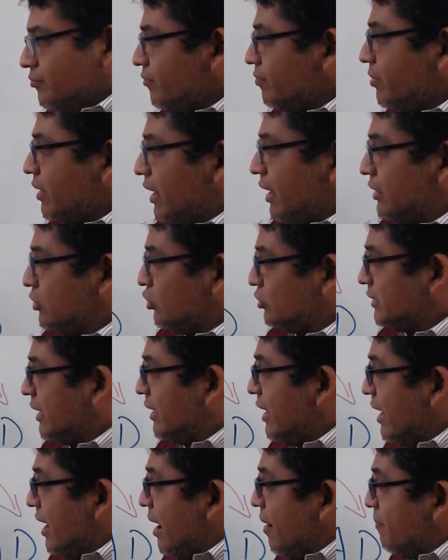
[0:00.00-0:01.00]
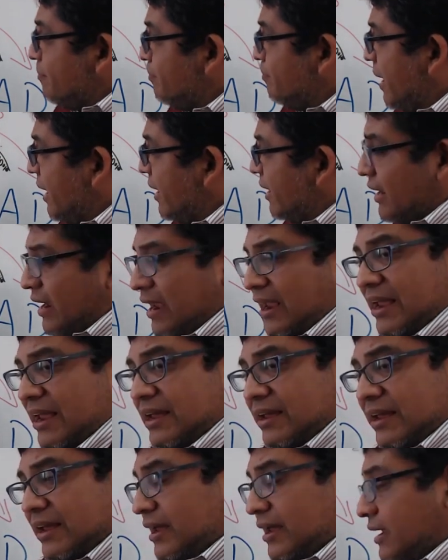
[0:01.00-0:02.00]
Entonces, ven
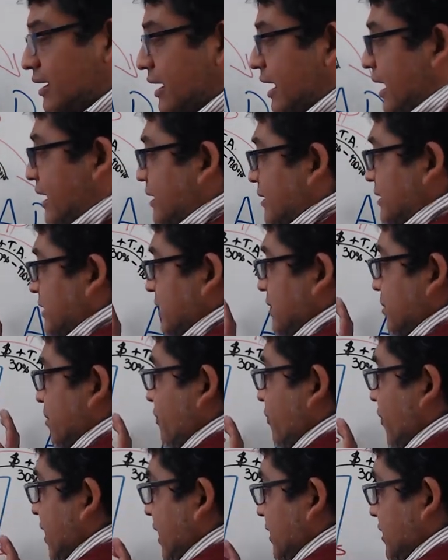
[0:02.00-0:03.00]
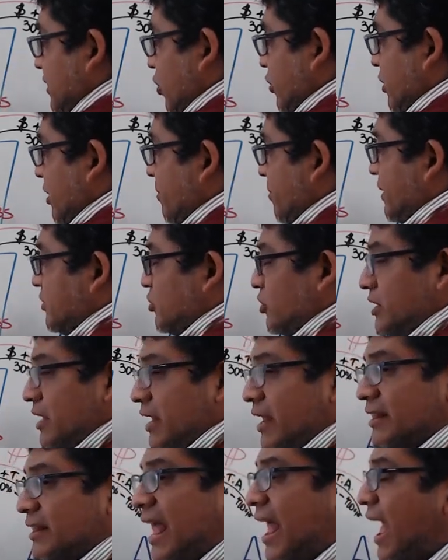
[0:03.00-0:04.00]
eh, que el sistema financiero de intervención
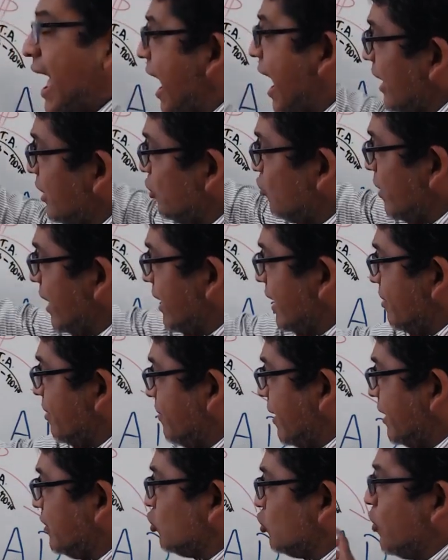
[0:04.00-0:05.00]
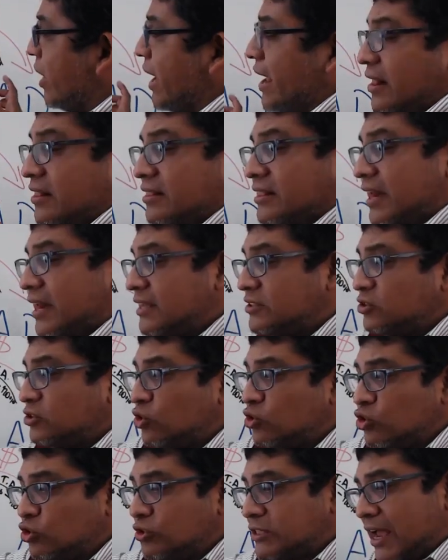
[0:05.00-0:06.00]
directa hay un elemento entre
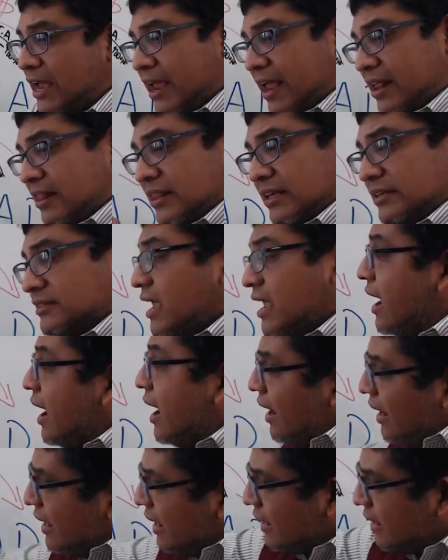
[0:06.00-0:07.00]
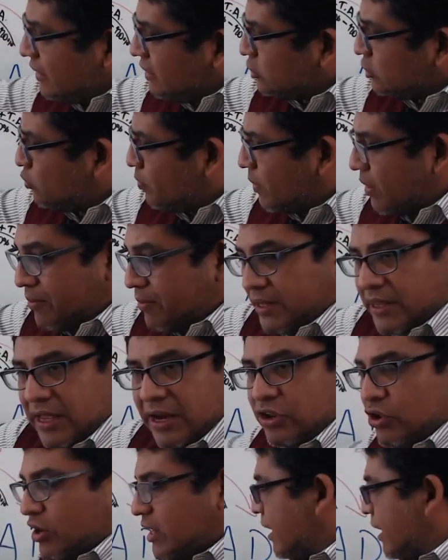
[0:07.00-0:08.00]
estos dos agentes, el agente
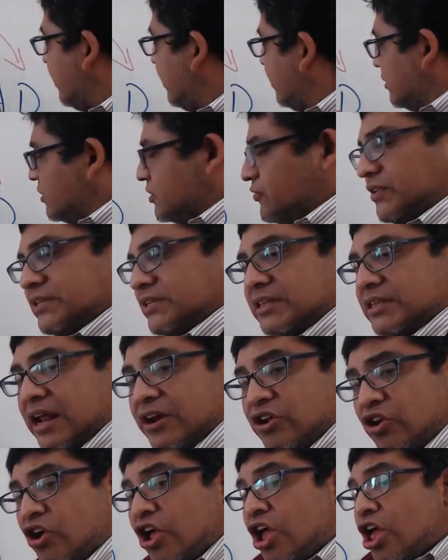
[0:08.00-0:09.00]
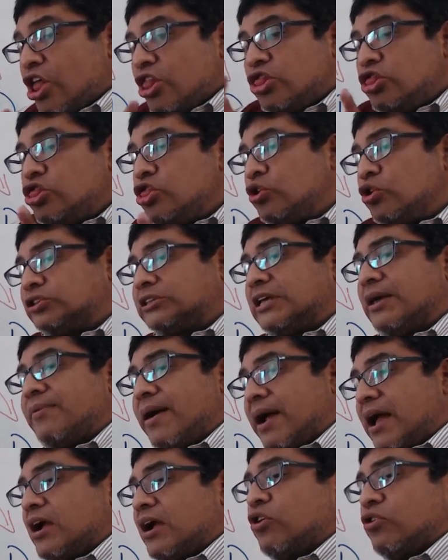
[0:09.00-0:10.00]
superavitario y el agente deficitario, no se
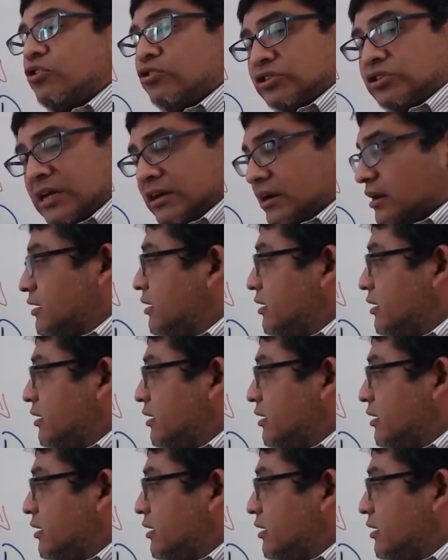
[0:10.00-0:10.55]
van a conocer.